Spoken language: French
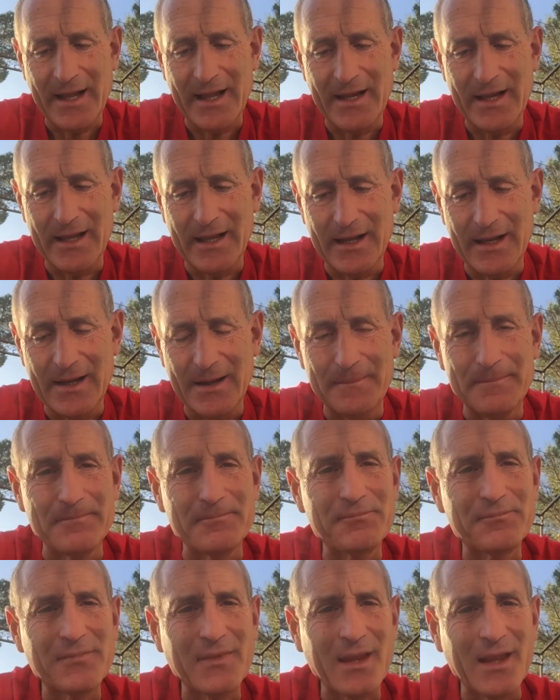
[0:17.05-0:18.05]
à la,
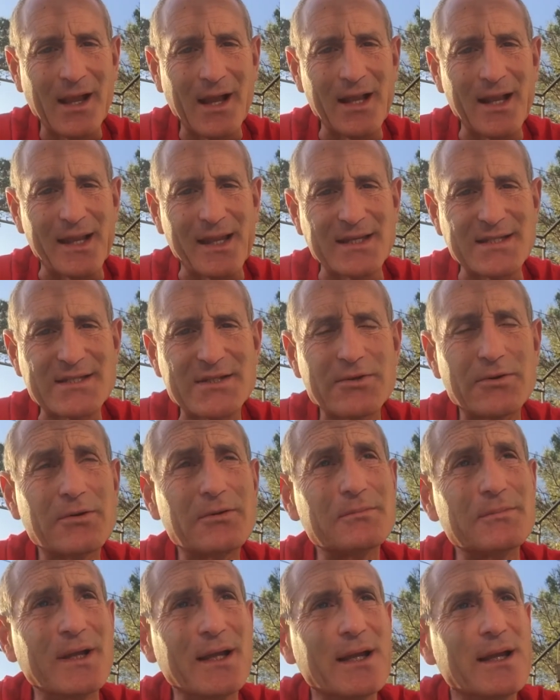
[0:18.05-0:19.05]
à la
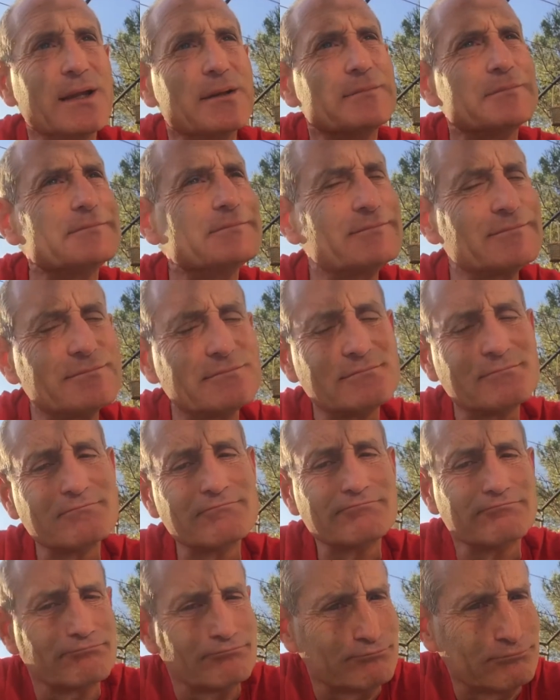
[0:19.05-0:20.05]
question, mais
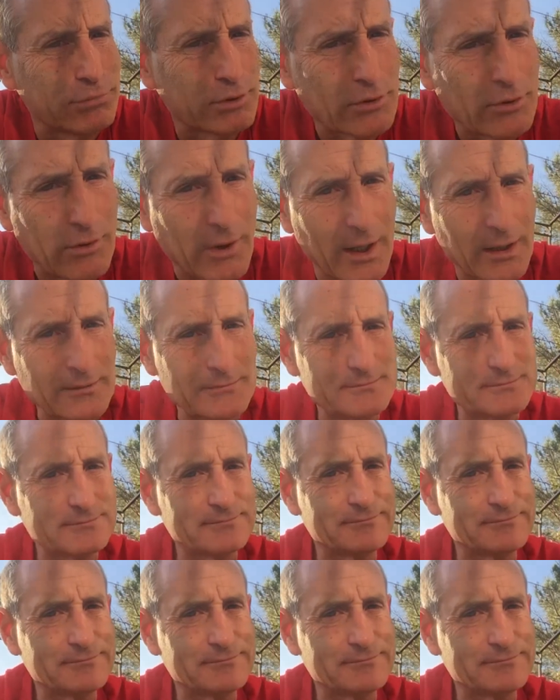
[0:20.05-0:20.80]
pourquoi